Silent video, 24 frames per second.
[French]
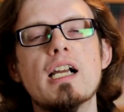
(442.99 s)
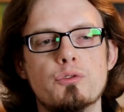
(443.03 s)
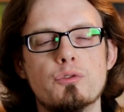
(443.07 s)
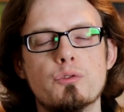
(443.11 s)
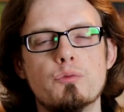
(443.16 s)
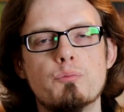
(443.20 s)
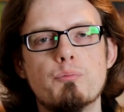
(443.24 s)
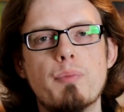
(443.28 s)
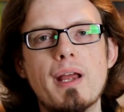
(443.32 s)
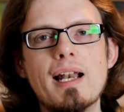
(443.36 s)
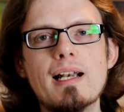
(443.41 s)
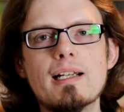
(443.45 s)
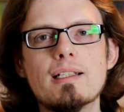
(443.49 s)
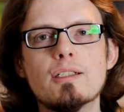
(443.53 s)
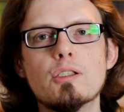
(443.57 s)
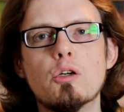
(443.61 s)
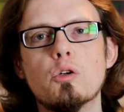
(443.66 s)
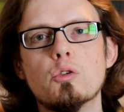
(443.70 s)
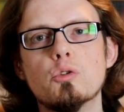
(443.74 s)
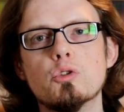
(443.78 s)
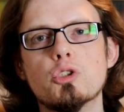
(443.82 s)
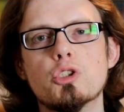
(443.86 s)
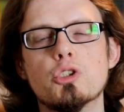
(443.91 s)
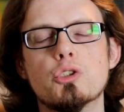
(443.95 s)
une belle
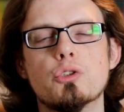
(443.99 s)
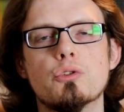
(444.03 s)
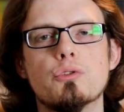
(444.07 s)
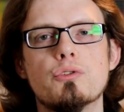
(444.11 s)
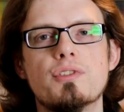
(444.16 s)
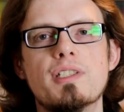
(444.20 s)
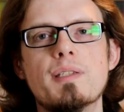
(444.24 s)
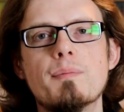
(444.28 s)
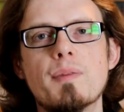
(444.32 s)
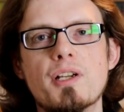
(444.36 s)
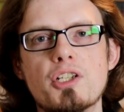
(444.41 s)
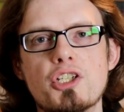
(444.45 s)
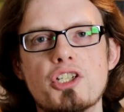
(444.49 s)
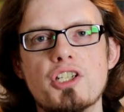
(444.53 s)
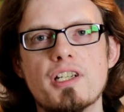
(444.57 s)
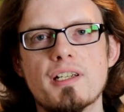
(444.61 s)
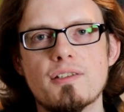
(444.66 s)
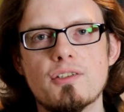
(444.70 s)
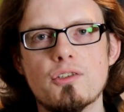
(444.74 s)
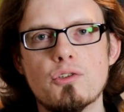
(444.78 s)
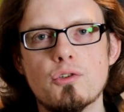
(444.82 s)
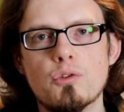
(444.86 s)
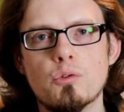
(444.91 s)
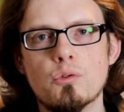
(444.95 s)
tranche euh,
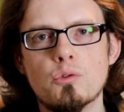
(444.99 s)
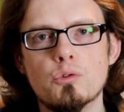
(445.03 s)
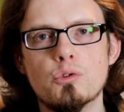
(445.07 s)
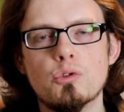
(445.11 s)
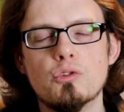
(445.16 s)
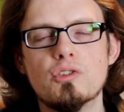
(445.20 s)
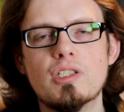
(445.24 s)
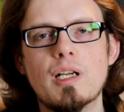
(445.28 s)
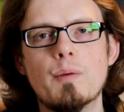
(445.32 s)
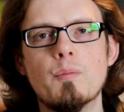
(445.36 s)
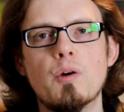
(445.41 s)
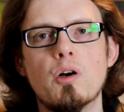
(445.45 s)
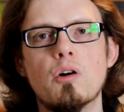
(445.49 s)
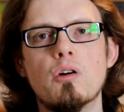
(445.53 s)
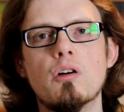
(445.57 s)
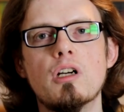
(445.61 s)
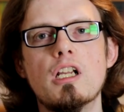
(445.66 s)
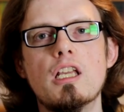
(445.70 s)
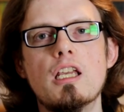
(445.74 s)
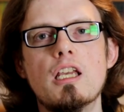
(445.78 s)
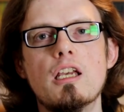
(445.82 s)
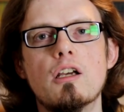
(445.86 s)
d'imagination, notamment